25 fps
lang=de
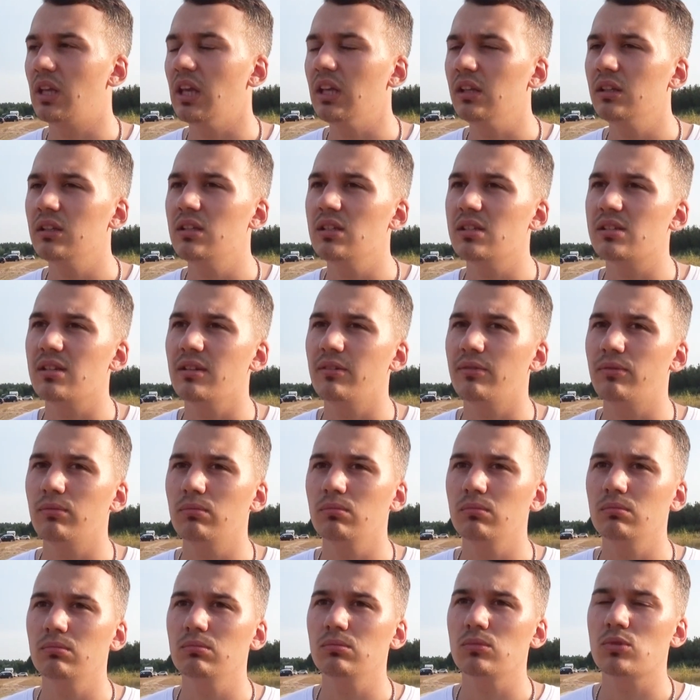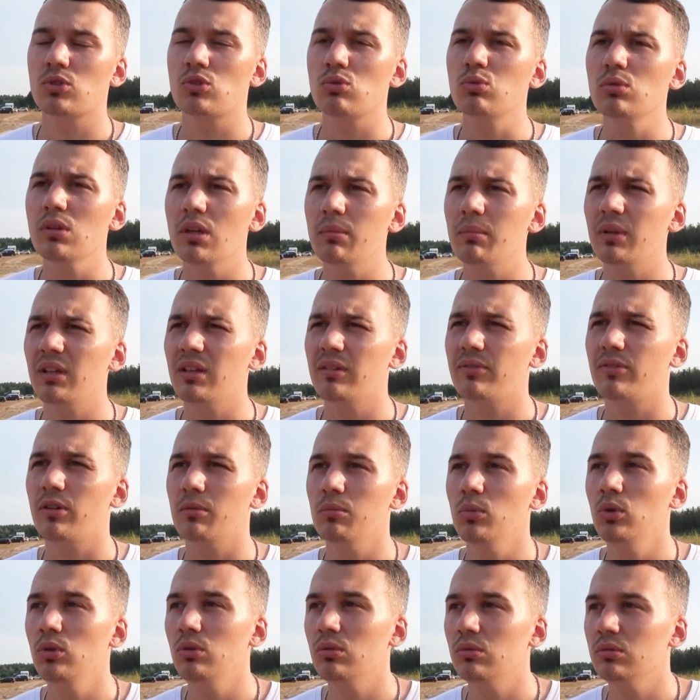gegen diese zunehmende
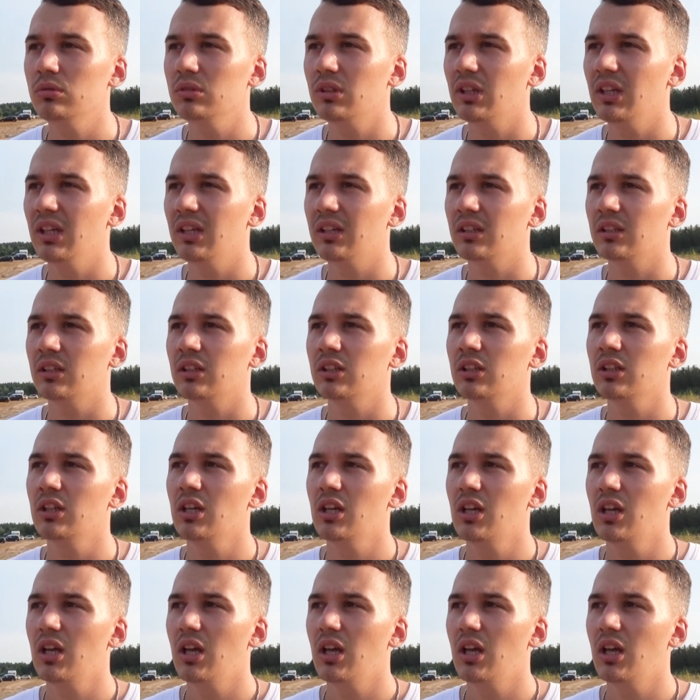Vermüllung, gegen,